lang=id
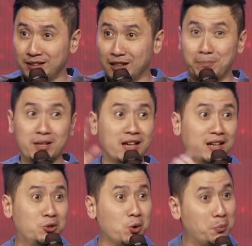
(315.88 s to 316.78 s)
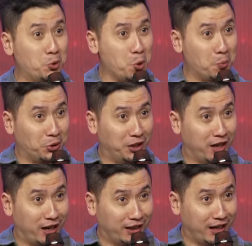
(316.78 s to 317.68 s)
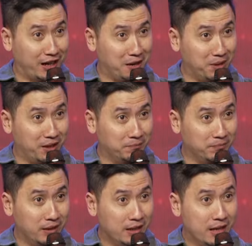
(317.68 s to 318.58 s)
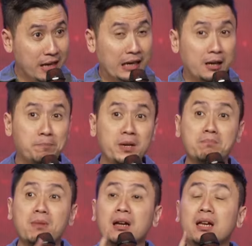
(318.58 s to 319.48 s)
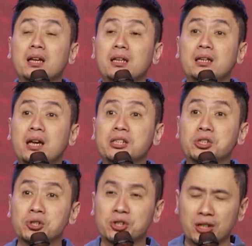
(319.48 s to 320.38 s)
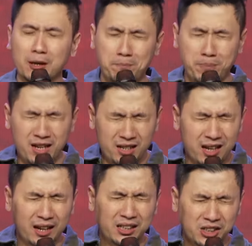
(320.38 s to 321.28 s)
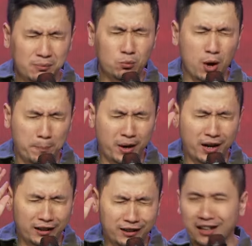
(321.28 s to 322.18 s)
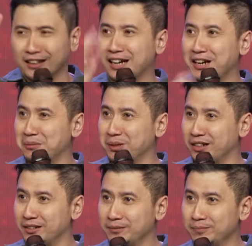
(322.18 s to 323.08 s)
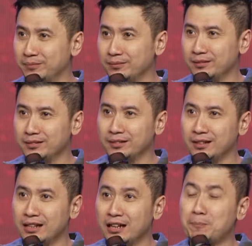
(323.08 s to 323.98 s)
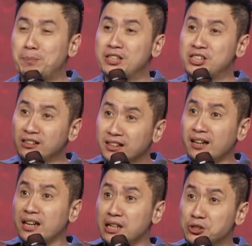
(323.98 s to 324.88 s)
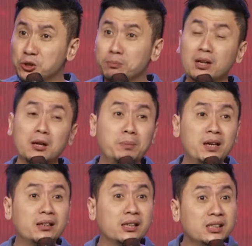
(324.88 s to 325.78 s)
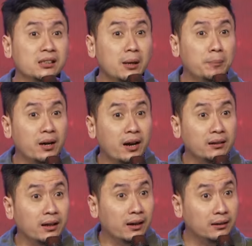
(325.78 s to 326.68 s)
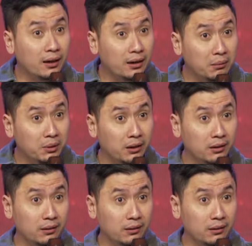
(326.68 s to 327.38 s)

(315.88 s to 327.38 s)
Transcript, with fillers: Lebih dari 2023 katakan amin lebih mengingini Yesus lebih dari semua berkatnya katakan amin lebih cinta Yesus melebihi kita cinta berkatnya katakan amin